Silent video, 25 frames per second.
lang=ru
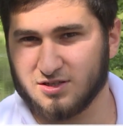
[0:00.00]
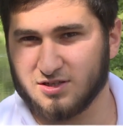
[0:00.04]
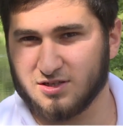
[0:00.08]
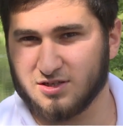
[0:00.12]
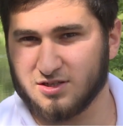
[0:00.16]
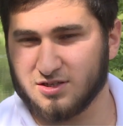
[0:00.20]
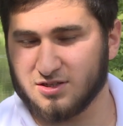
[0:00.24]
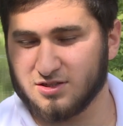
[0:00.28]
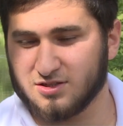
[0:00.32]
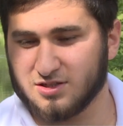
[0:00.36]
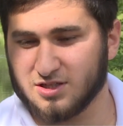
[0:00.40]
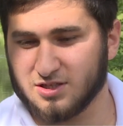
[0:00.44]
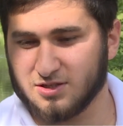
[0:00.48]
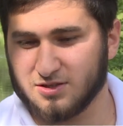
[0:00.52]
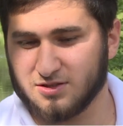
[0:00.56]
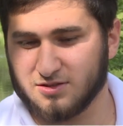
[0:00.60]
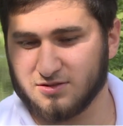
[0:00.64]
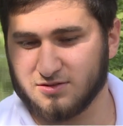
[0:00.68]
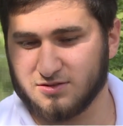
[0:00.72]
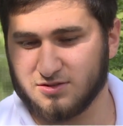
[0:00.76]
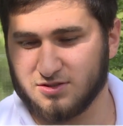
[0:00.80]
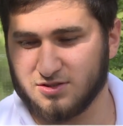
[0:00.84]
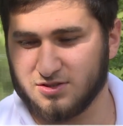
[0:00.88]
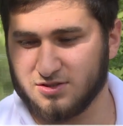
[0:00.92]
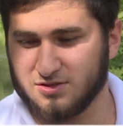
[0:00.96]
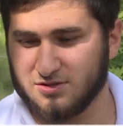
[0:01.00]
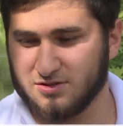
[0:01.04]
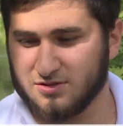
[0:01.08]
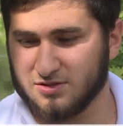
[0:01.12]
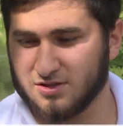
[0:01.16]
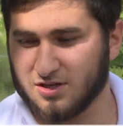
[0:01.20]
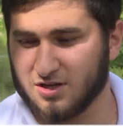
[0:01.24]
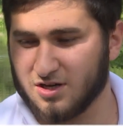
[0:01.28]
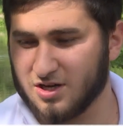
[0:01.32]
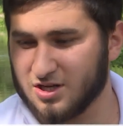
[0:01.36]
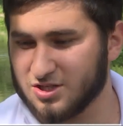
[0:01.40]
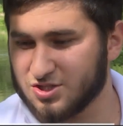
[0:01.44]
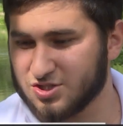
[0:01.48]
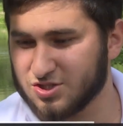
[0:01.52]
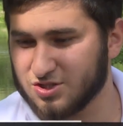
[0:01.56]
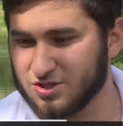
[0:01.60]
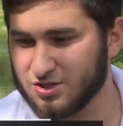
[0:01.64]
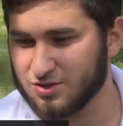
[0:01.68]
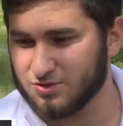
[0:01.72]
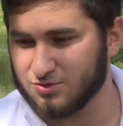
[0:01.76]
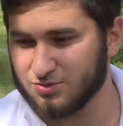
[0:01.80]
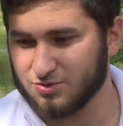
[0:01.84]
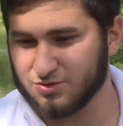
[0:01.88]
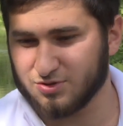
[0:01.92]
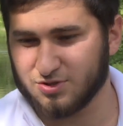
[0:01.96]
или это э, и хадж
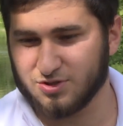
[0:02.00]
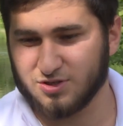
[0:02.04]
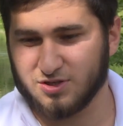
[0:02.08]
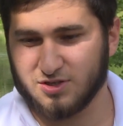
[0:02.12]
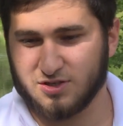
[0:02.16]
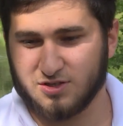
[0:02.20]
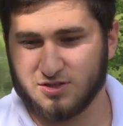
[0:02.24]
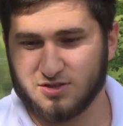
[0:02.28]
дают –